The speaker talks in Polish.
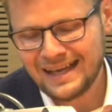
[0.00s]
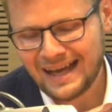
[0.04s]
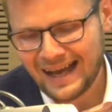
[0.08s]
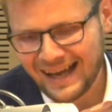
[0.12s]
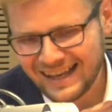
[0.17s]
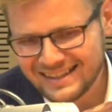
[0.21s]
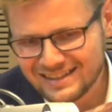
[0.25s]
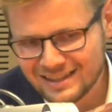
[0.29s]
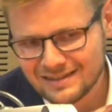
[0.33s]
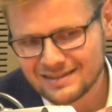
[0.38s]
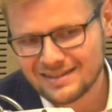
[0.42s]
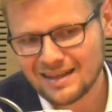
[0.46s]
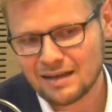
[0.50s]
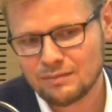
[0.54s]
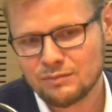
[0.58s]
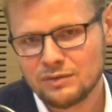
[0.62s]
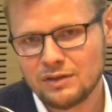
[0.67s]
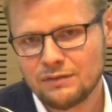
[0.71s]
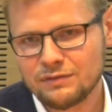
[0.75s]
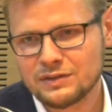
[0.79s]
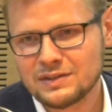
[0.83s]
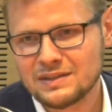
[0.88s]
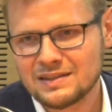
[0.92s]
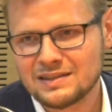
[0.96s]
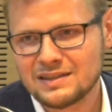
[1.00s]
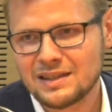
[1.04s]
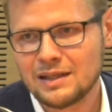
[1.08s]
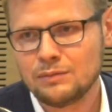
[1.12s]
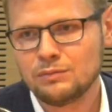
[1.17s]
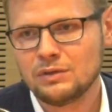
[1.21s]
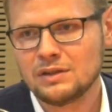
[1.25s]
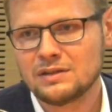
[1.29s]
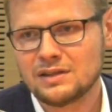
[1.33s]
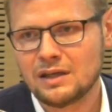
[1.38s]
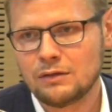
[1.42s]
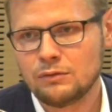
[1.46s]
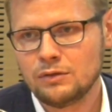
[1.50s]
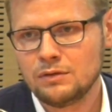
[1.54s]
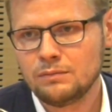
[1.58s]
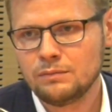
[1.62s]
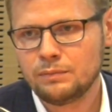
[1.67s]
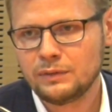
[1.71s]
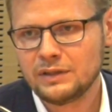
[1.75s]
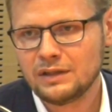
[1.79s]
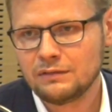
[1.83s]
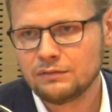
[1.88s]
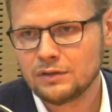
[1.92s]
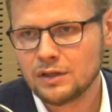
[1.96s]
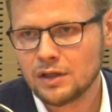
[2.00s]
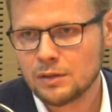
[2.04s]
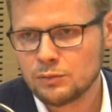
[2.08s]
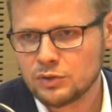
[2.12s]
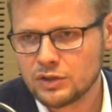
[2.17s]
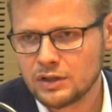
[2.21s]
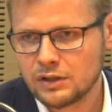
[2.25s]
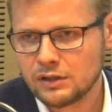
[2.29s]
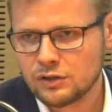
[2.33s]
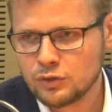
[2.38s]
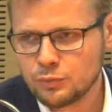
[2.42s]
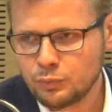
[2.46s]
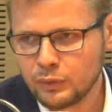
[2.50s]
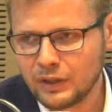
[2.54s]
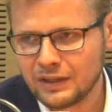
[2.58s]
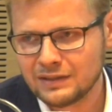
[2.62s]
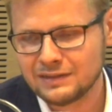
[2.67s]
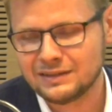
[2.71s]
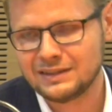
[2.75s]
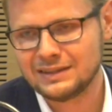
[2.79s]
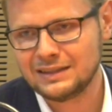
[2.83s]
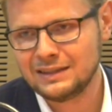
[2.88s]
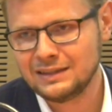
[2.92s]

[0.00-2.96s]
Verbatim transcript: a czasami czasami w systemie całym pojawiają się jakieś błędy.